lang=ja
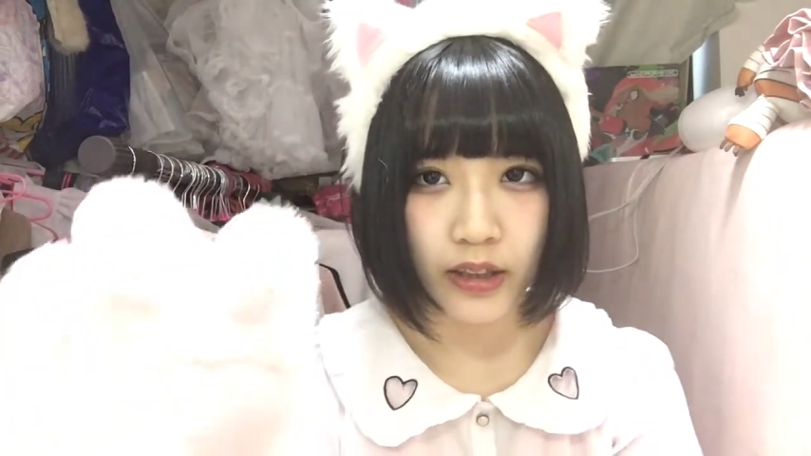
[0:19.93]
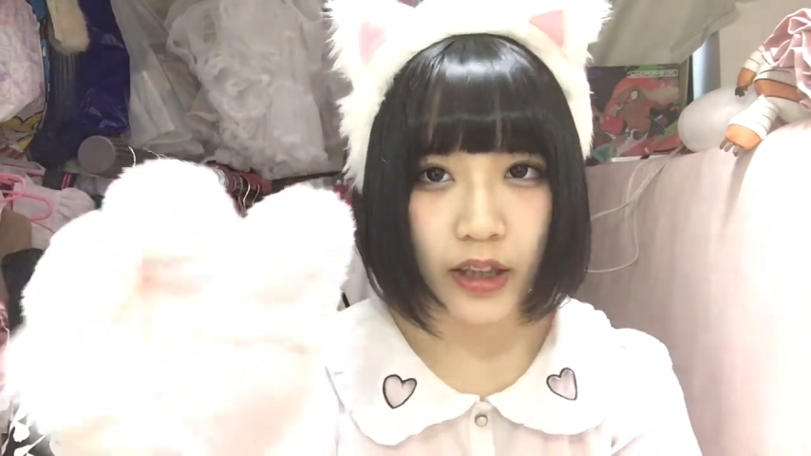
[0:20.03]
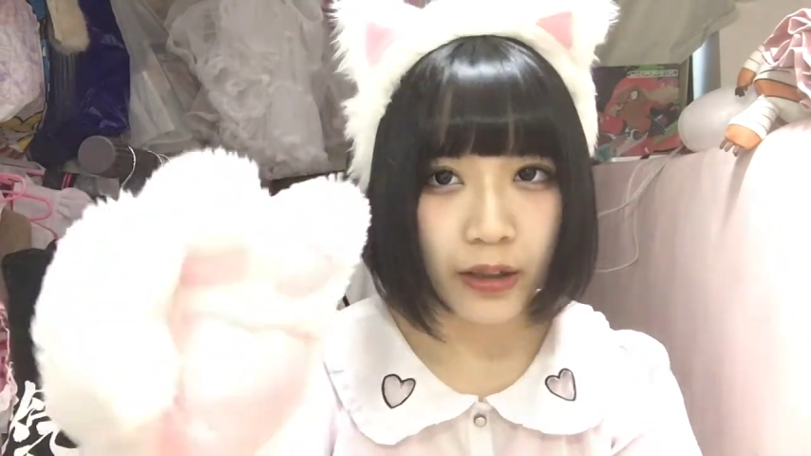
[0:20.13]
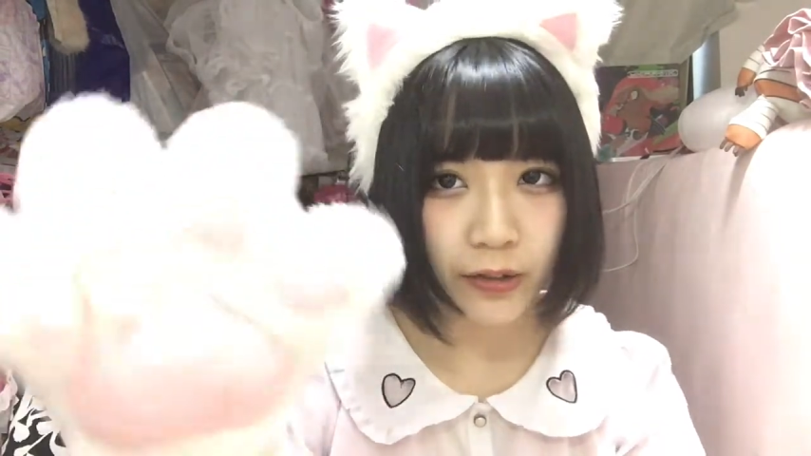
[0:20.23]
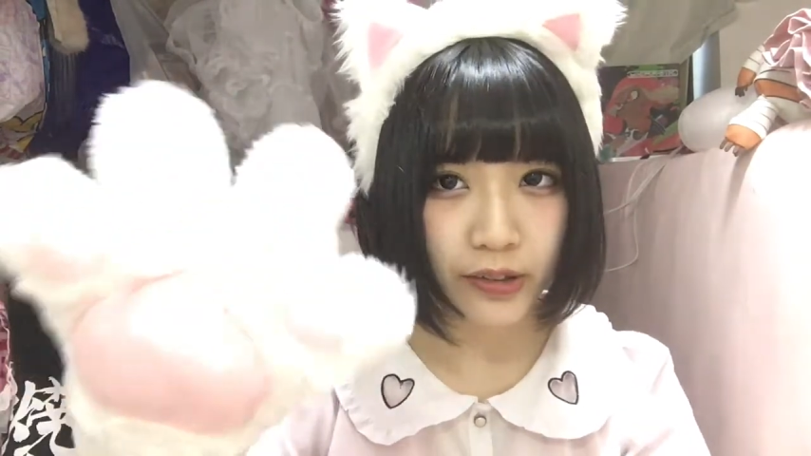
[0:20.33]

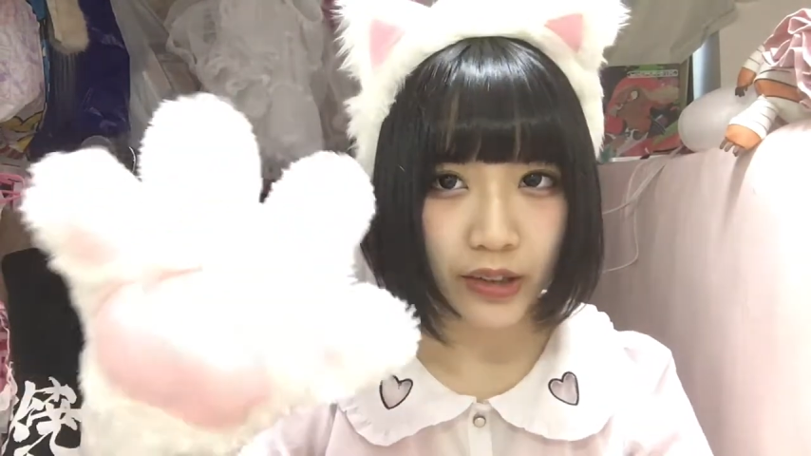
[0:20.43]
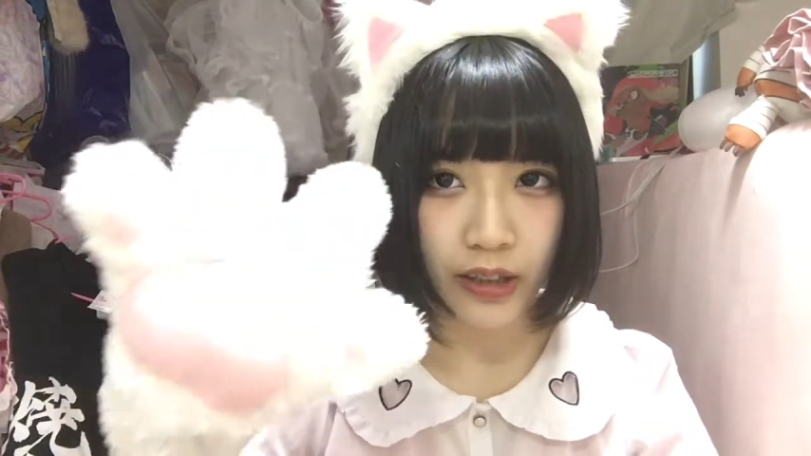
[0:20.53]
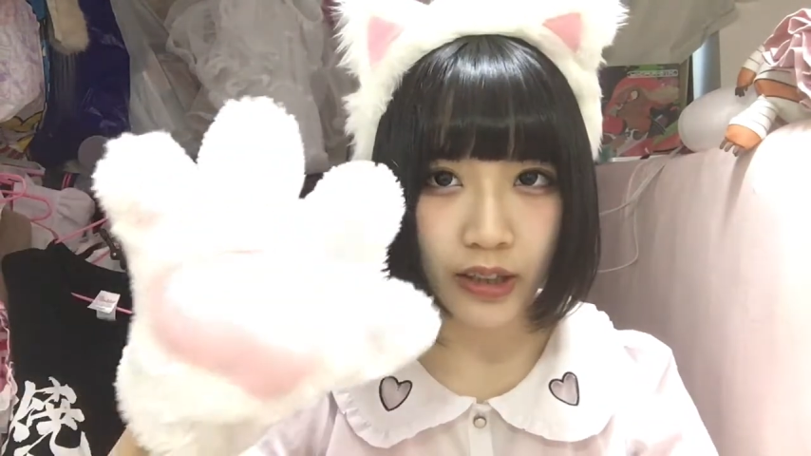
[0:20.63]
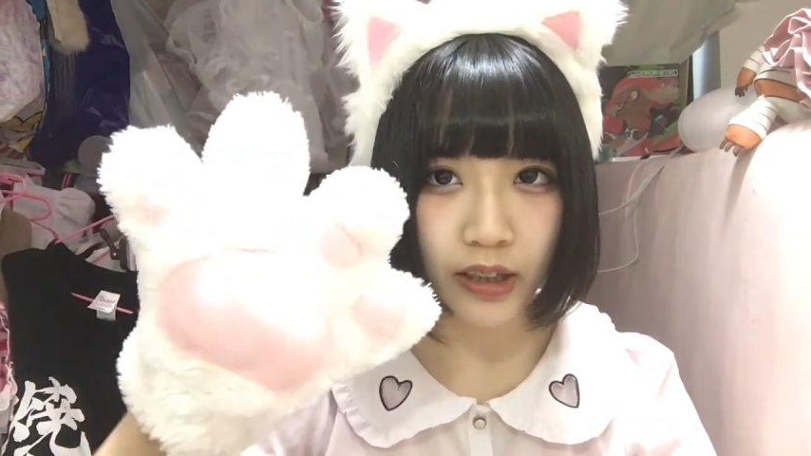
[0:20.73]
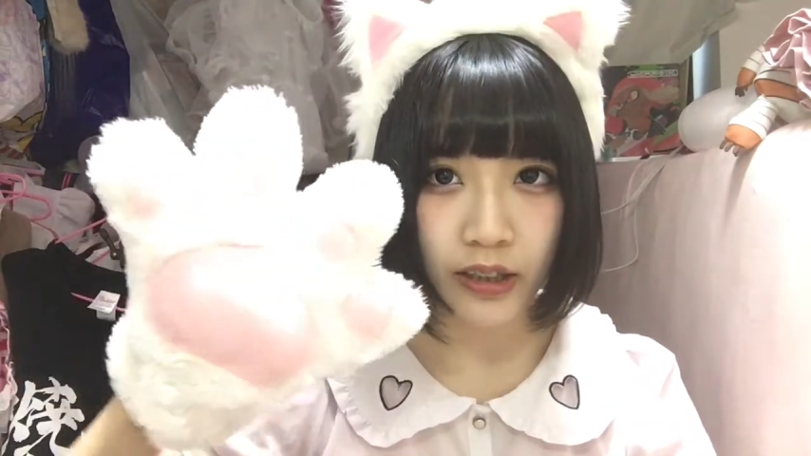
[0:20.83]
一個しか
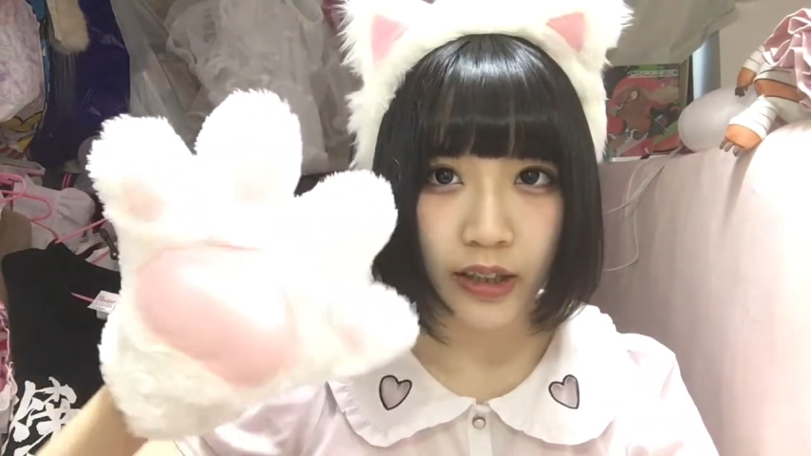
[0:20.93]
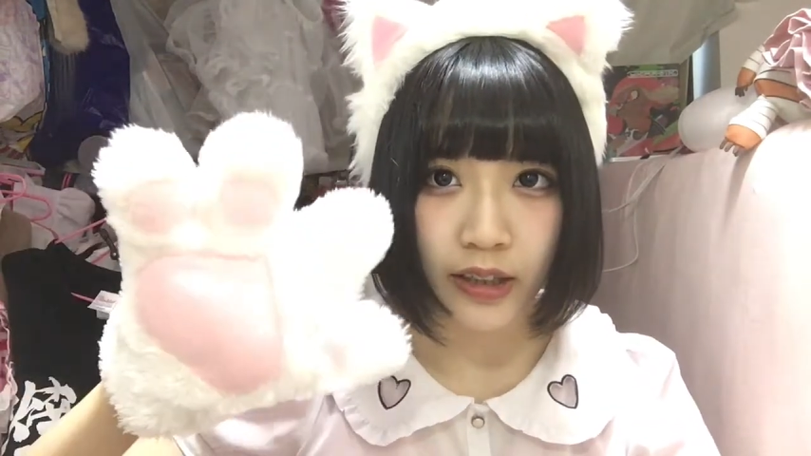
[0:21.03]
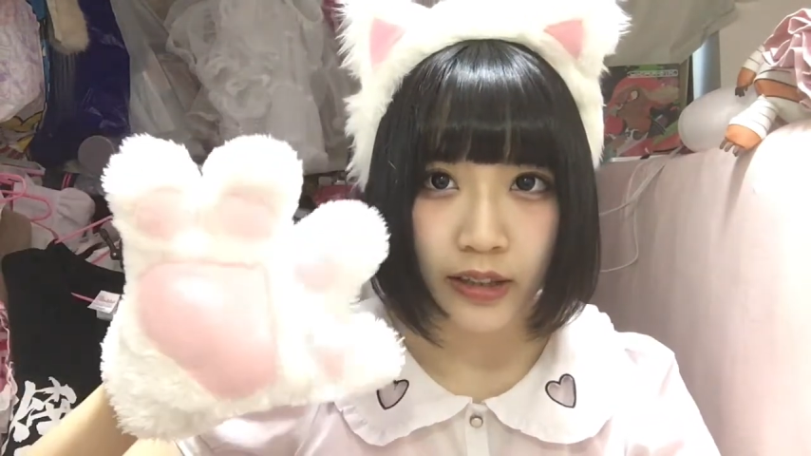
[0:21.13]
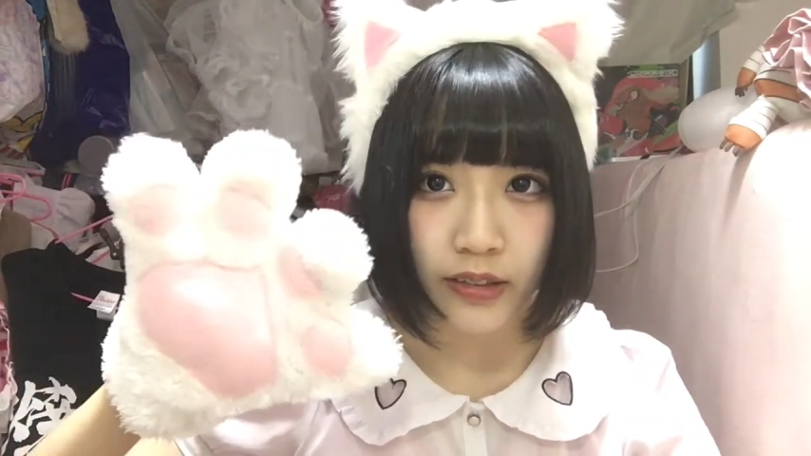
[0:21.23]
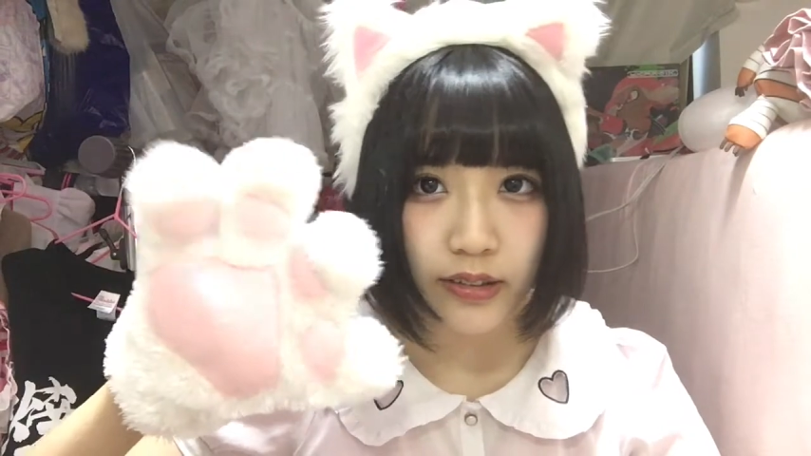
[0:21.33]
ないで
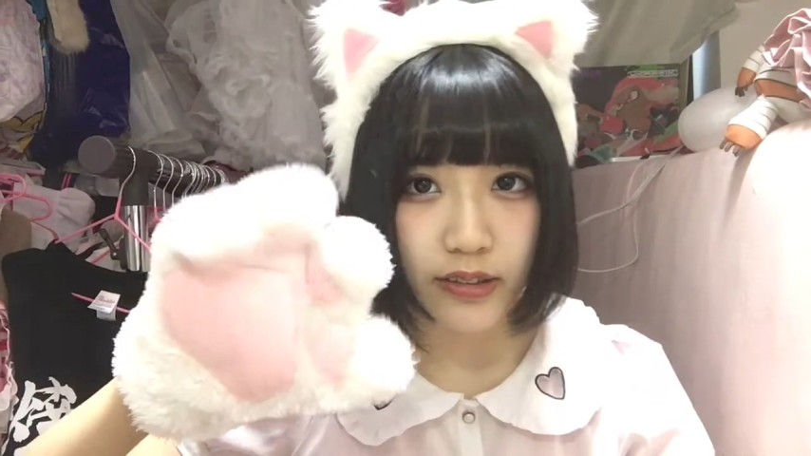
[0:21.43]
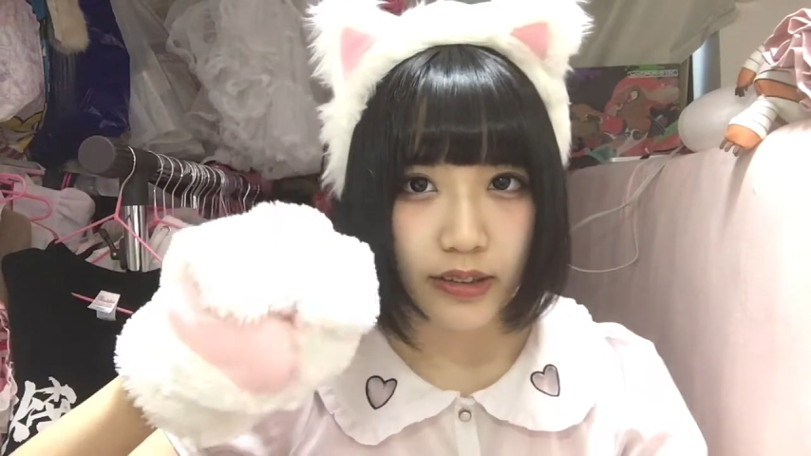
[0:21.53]
す